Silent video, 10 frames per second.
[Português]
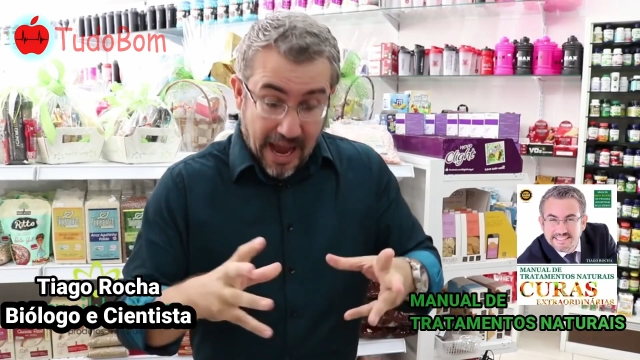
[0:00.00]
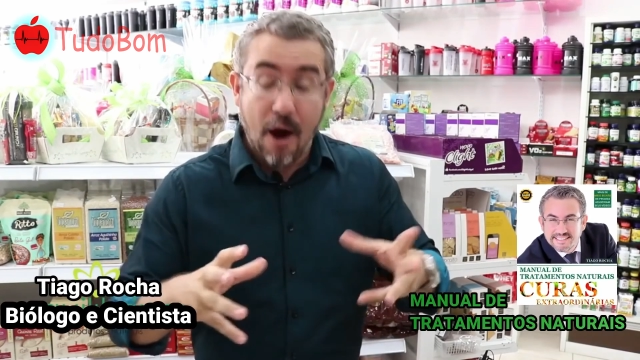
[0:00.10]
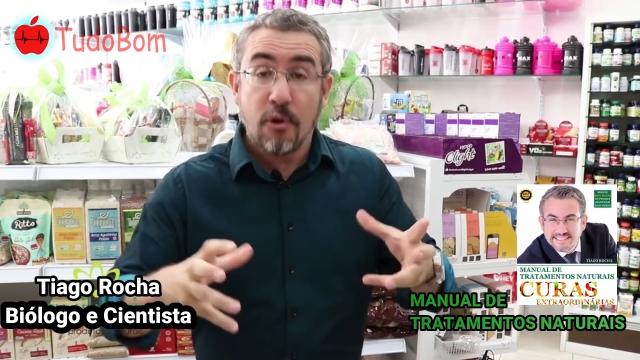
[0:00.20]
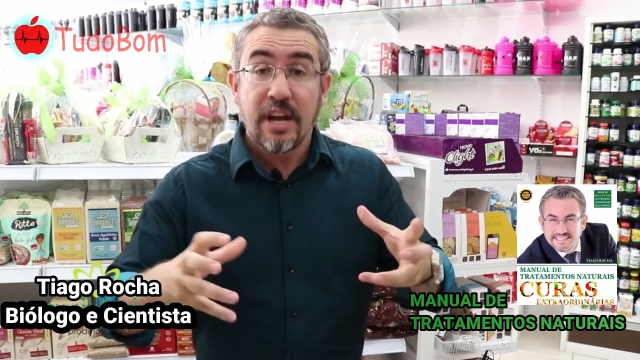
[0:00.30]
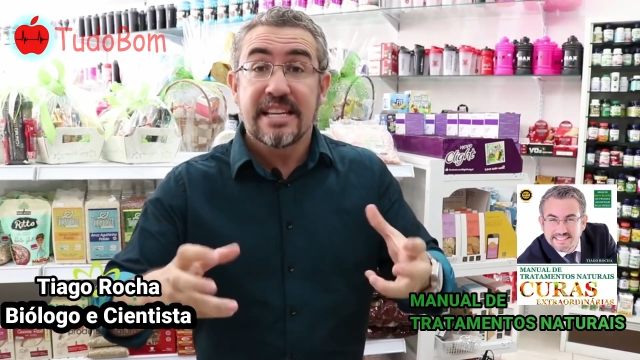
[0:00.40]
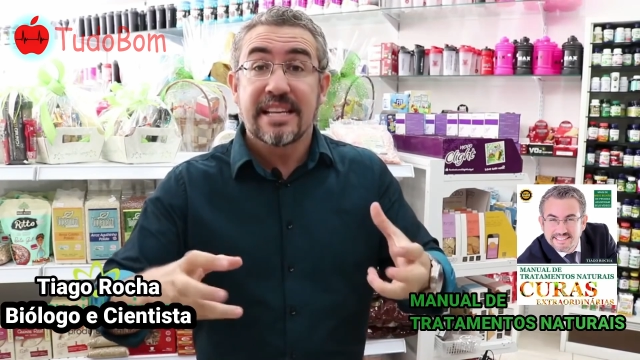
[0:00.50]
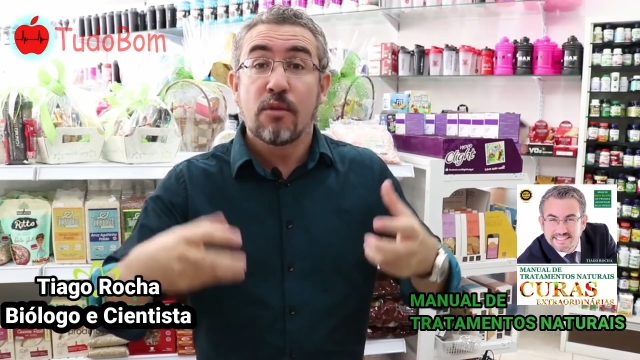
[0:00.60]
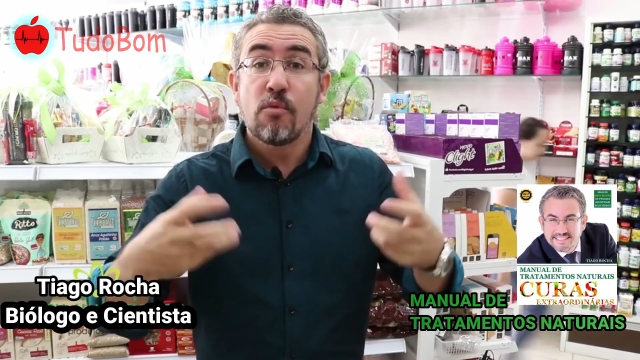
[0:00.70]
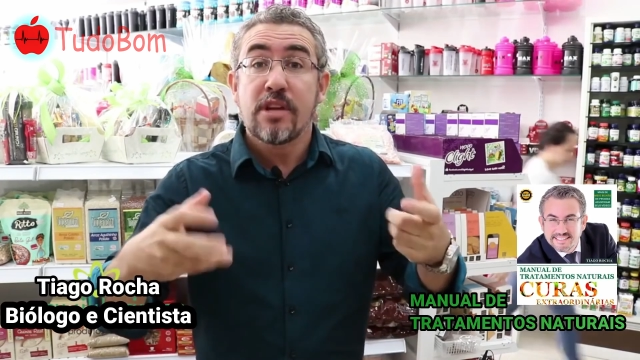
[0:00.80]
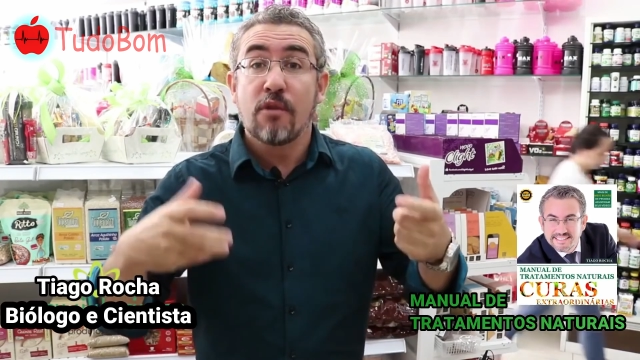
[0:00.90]
A
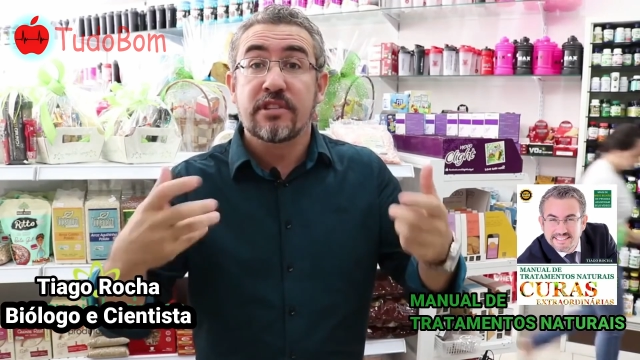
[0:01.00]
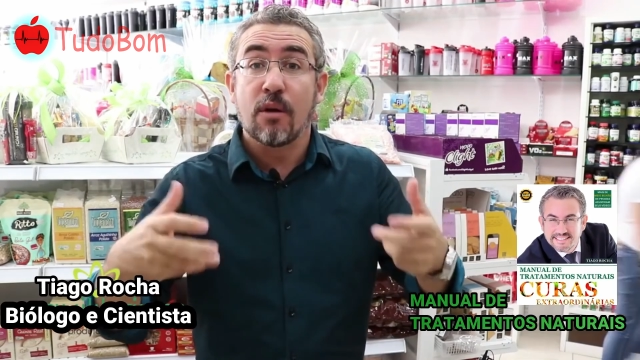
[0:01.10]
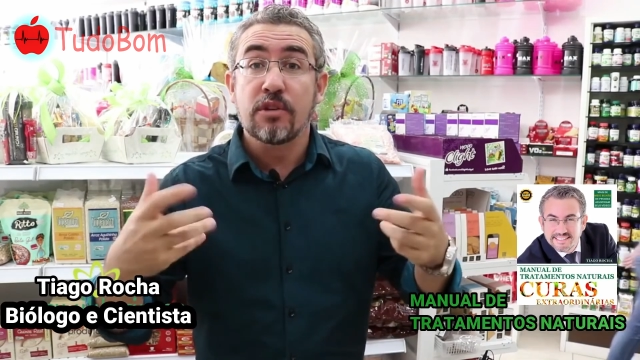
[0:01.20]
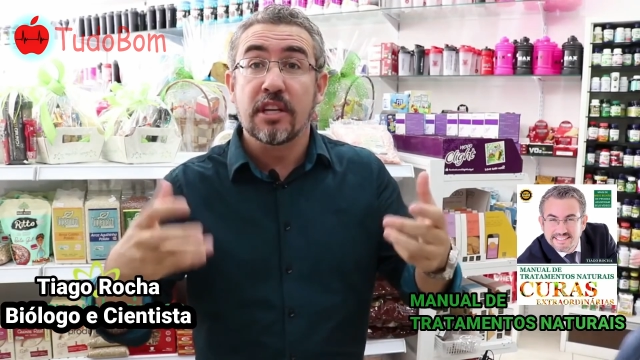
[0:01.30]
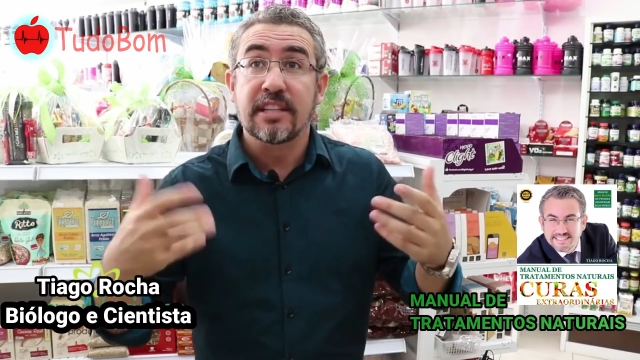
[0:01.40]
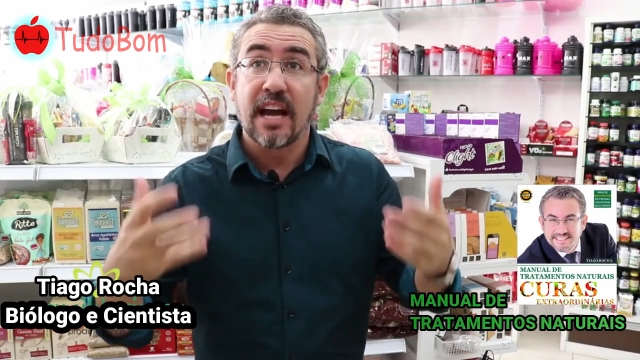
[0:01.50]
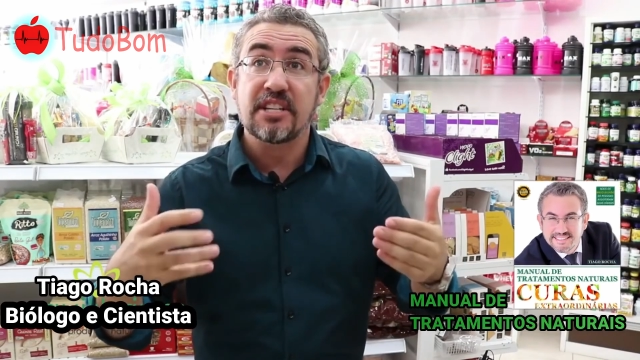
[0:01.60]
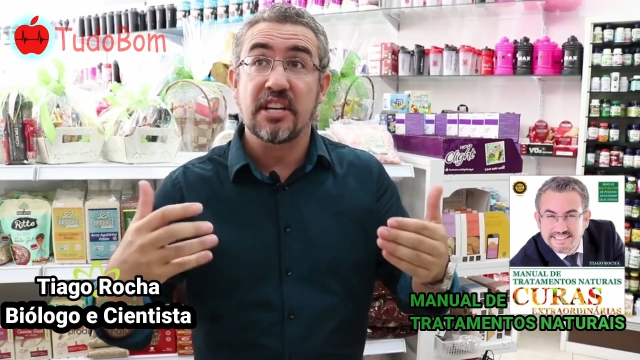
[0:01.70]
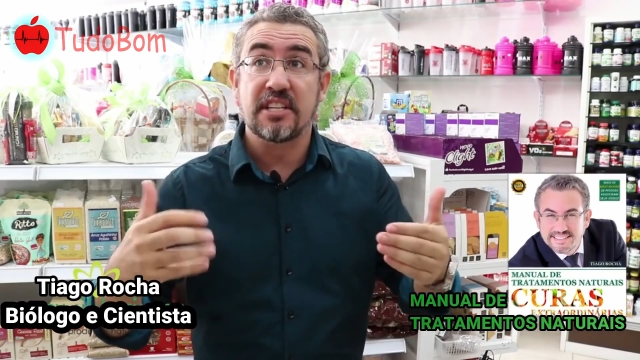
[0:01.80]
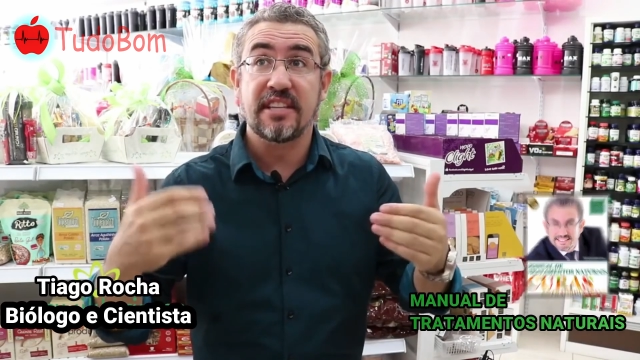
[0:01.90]
Organização Mundial de Saúde
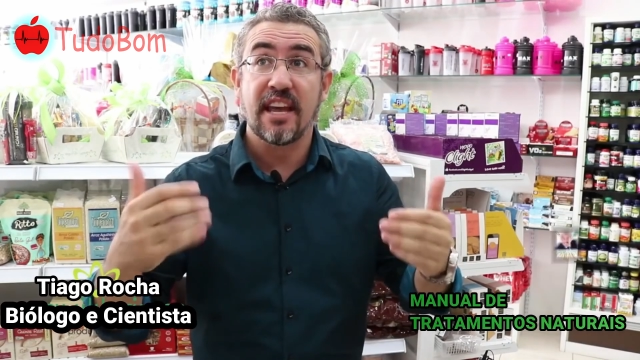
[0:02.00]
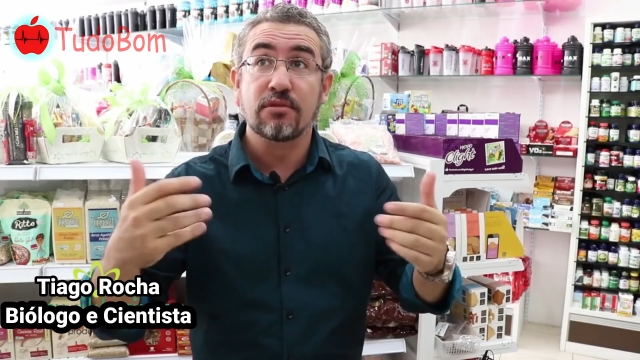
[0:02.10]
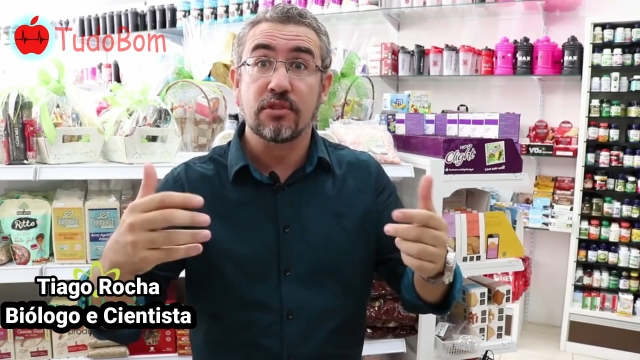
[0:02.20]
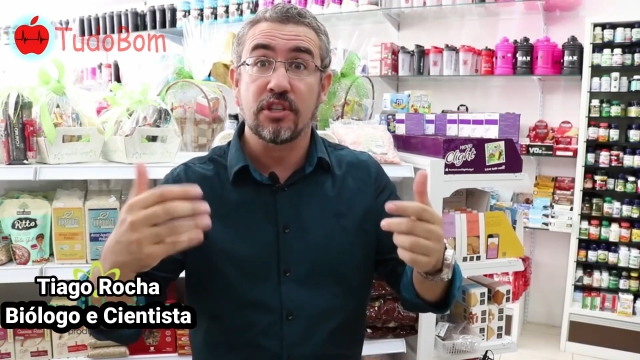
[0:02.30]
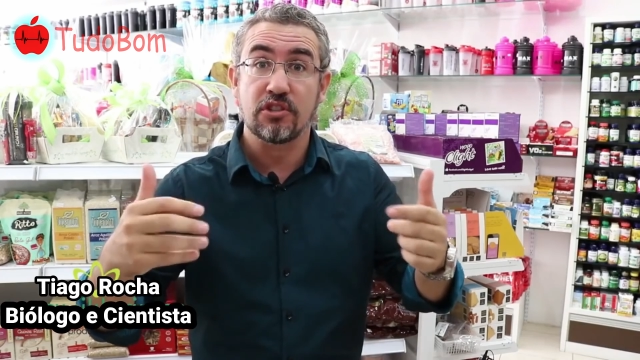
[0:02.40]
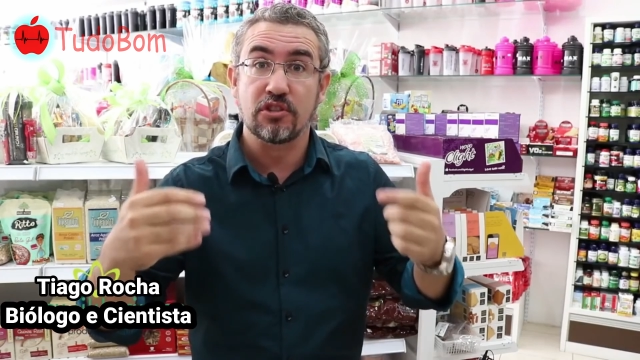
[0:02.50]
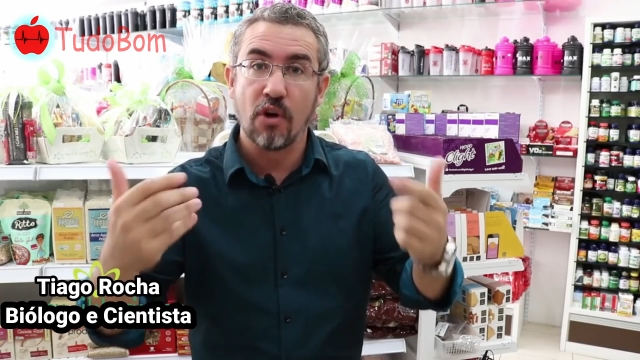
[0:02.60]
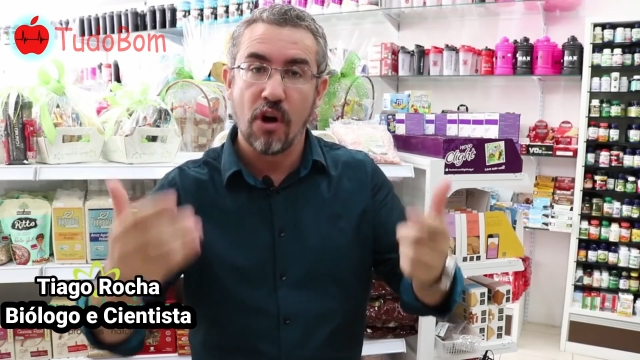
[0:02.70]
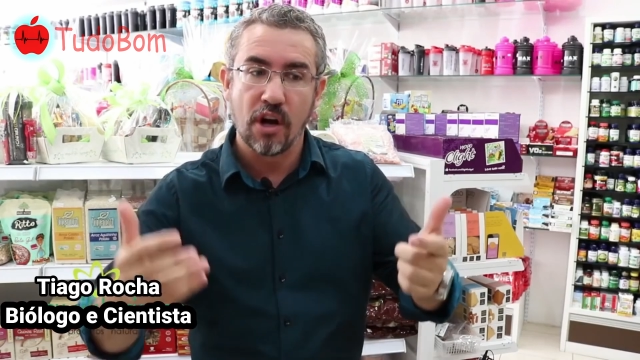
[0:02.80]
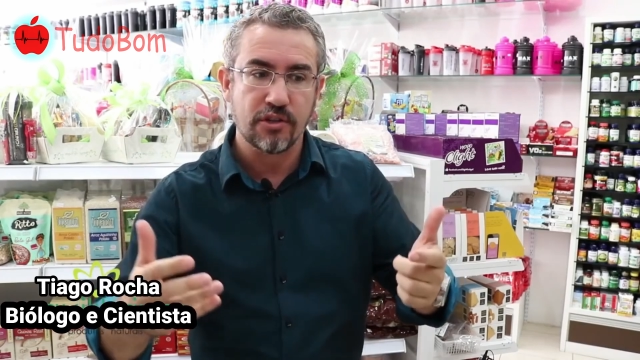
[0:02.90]
taxa excesso de
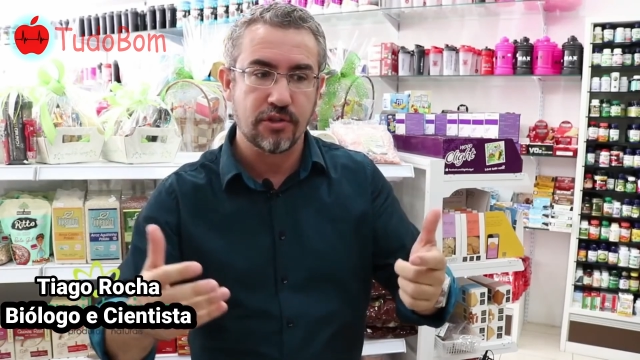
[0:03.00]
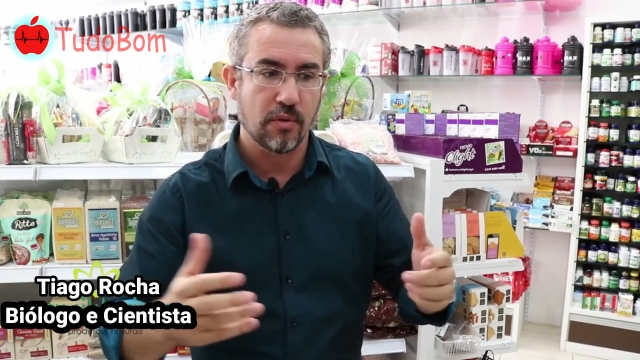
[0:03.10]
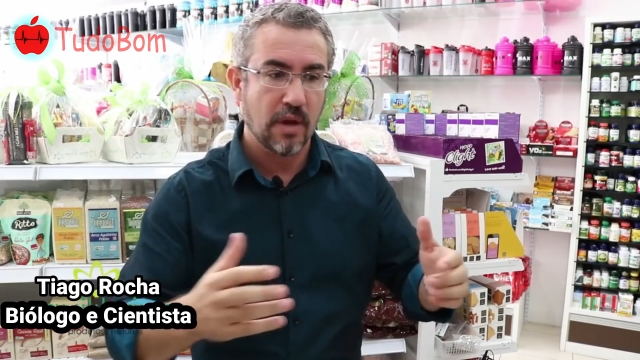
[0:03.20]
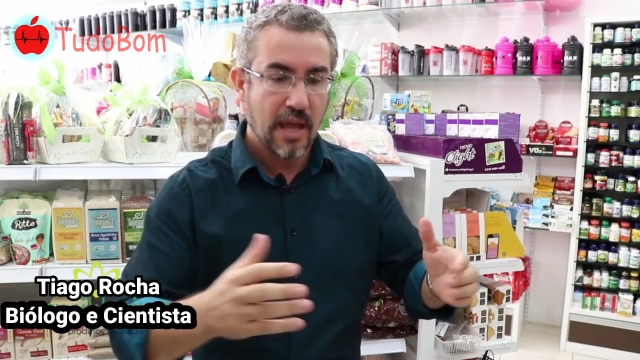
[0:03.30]
sódio